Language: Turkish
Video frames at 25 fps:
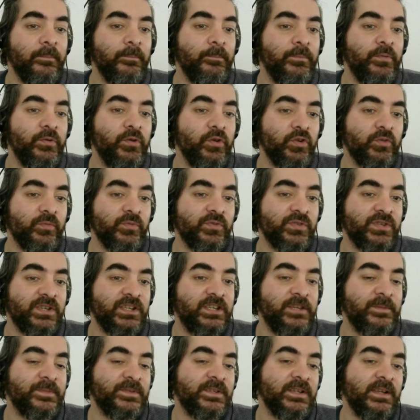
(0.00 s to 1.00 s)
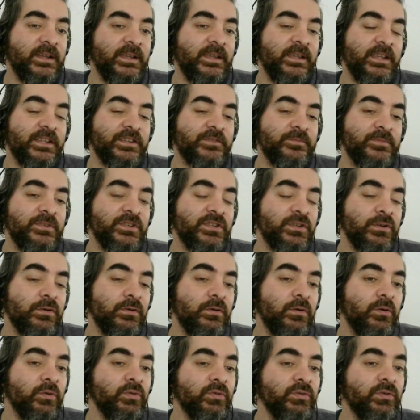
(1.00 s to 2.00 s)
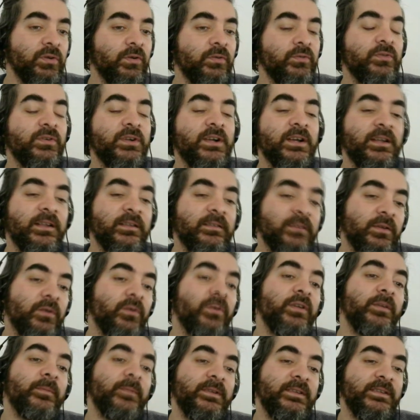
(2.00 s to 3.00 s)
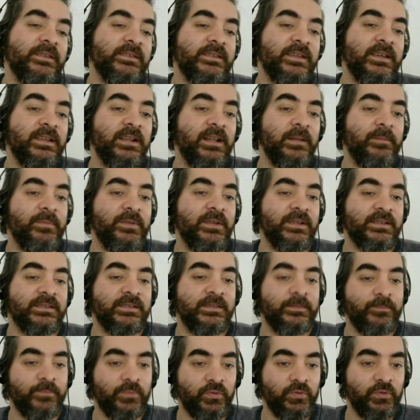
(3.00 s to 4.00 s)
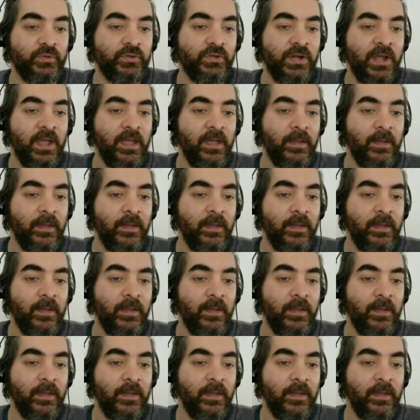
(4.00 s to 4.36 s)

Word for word: piyonumuz rakip sahaya geçmiş. Onun olduğu kanattan oynamalıyız. Genel prensip budur.